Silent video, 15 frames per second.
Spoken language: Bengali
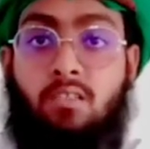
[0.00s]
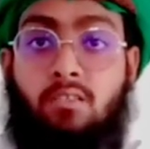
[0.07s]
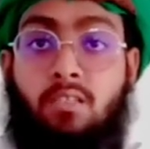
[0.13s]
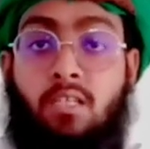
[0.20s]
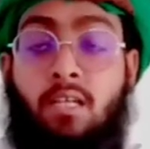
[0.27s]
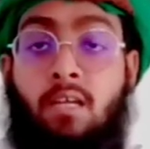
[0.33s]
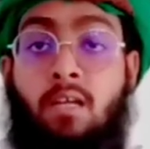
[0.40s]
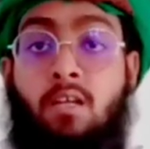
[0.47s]
যে
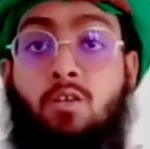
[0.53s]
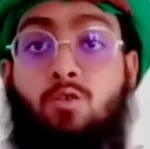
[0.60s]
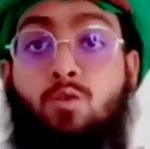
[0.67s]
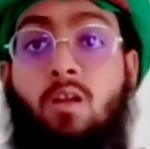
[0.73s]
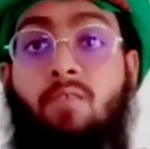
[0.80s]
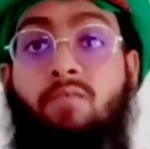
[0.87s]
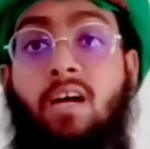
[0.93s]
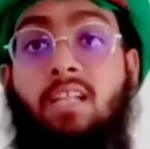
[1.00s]

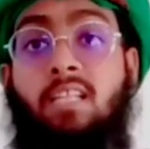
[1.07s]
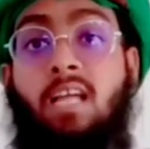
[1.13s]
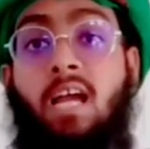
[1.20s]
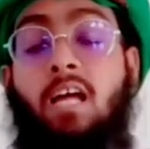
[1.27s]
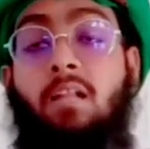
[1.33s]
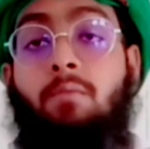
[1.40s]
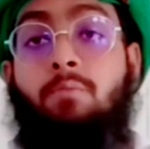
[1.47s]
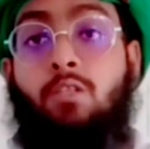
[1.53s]
সুরা
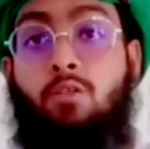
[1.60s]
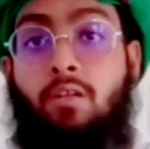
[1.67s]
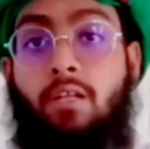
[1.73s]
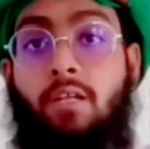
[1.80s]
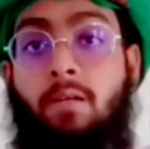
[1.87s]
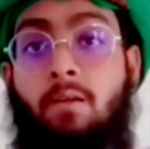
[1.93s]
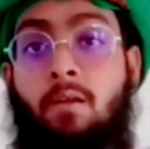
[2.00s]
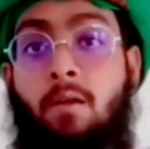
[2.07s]
ফাতিহার ভিতরে
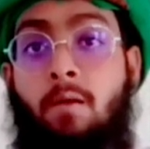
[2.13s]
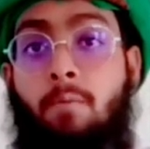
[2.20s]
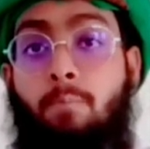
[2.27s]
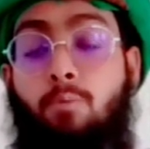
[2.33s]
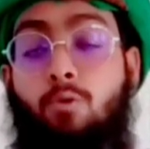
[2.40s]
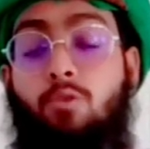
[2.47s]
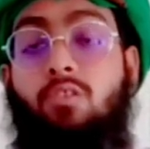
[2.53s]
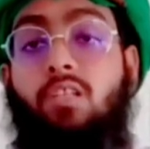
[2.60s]

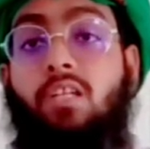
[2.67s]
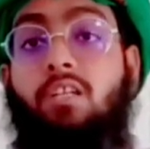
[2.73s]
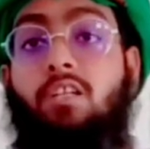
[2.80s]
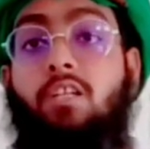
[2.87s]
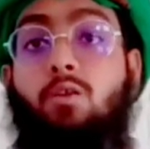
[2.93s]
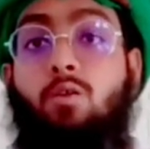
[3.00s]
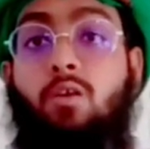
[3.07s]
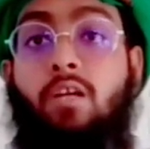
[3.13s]

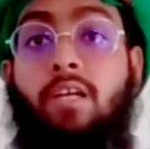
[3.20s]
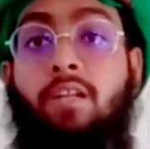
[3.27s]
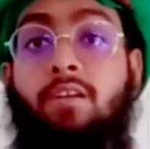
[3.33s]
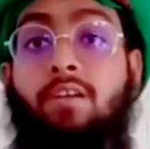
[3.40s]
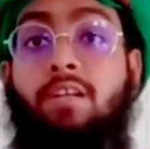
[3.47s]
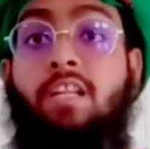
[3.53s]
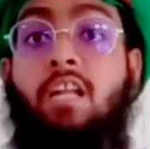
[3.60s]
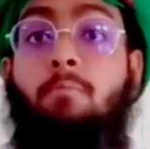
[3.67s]
প্রত্যেকটি রোগের
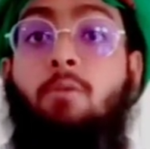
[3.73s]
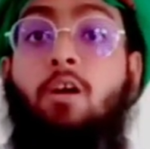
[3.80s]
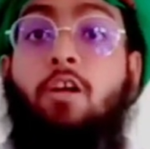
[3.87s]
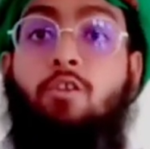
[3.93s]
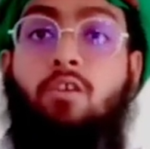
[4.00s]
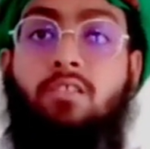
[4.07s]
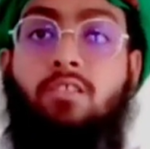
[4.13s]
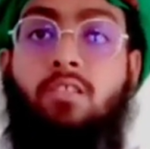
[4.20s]
নিরাময়
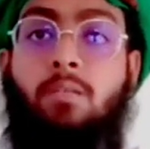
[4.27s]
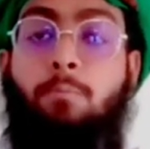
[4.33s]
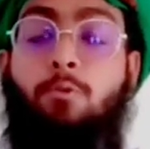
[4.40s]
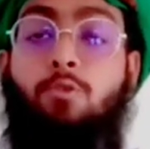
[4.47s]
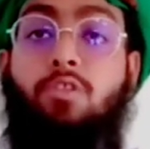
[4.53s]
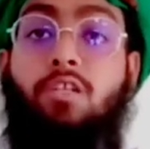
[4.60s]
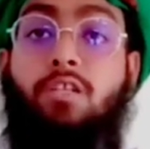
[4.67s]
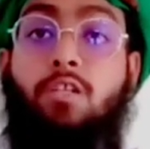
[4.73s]
রয়েছে
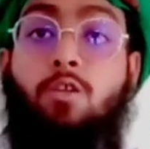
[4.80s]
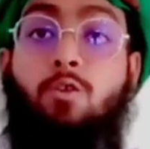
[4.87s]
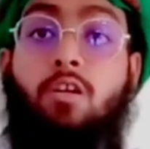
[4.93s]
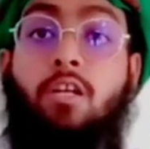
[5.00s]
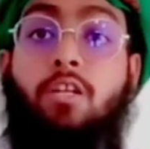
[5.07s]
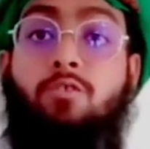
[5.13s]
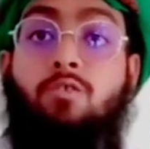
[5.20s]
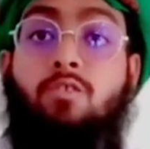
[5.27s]
প্রত্যেকটি
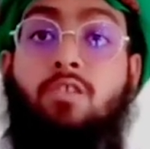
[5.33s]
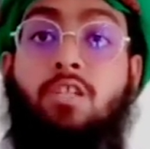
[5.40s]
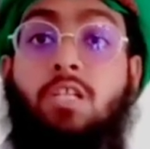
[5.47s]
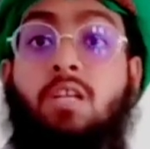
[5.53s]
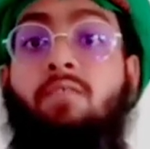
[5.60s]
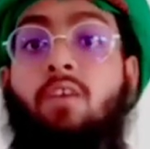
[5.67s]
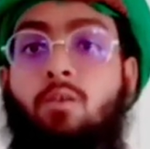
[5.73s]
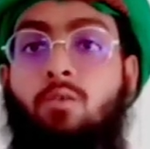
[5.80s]
রোগের জন্য
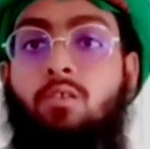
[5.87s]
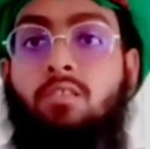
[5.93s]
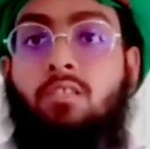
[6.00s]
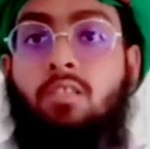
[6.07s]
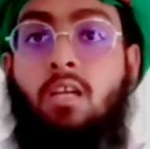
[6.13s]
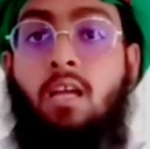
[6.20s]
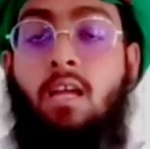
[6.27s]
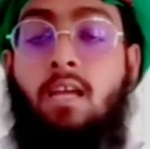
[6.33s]
শিফা রয়েছে